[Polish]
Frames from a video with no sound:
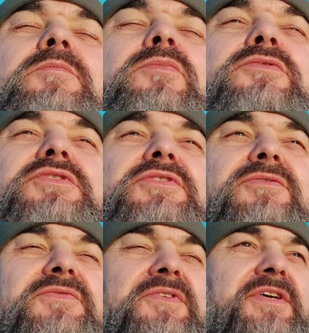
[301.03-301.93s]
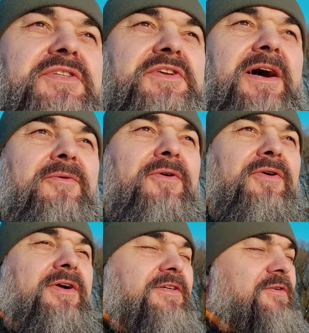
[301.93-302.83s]
musnął twoje
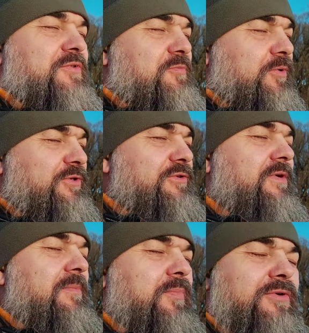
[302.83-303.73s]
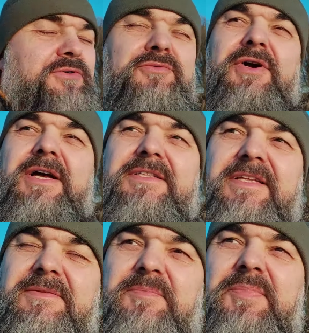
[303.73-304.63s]
ciało, żebyś poczuła, poczuł
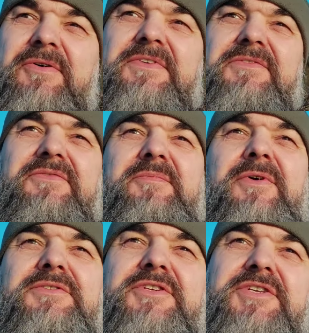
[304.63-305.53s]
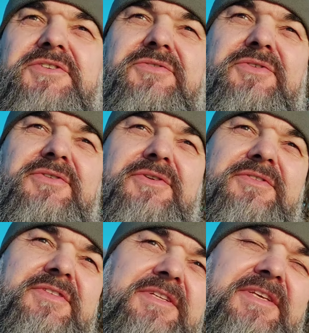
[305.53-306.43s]
ten powiew może jeszcze
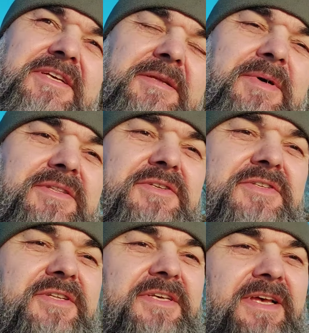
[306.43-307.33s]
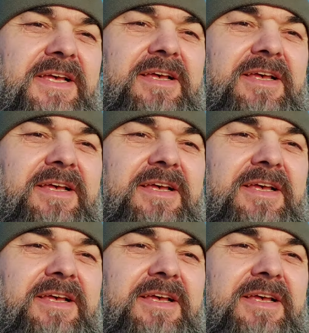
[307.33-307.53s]
odchodzącej tej klimatycznej